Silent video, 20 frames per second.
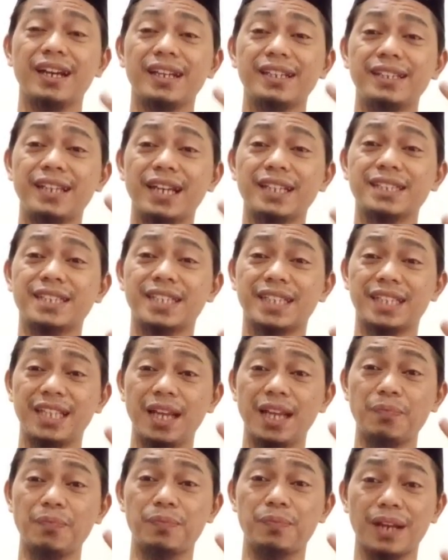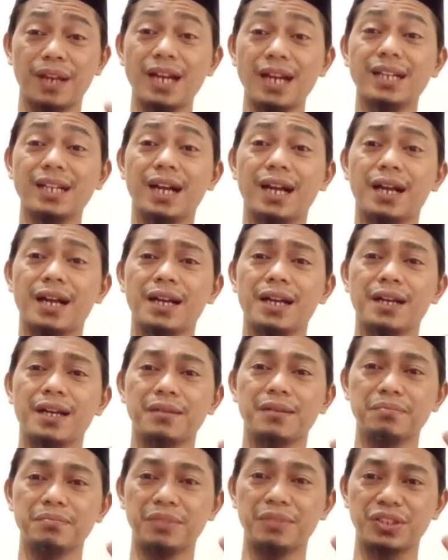Dan setiap langkah
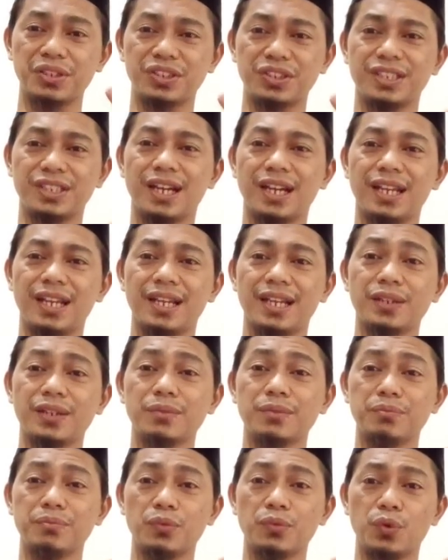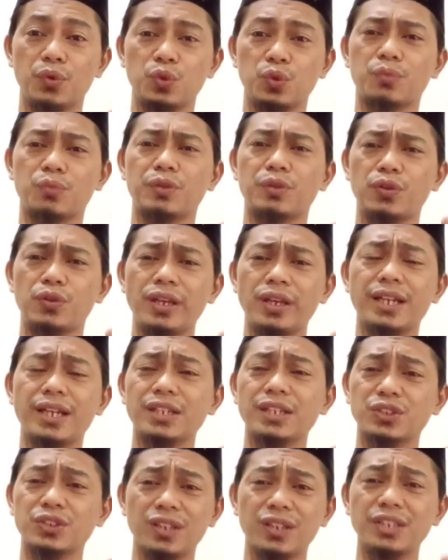berjalan untuk
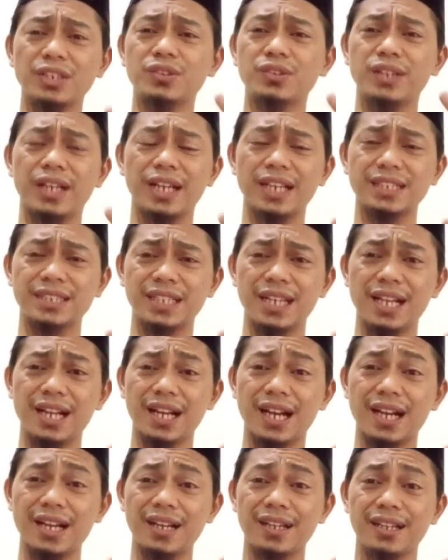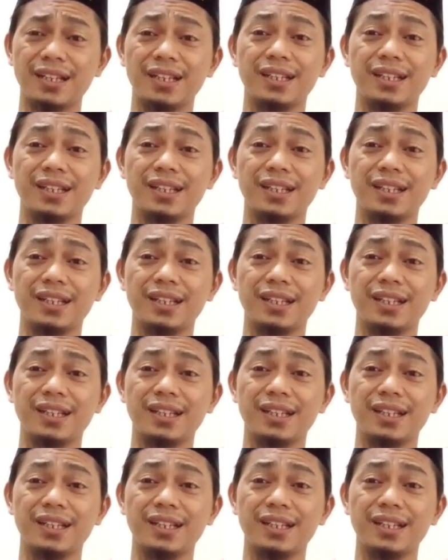menunaikan sholat juga ada sedekah.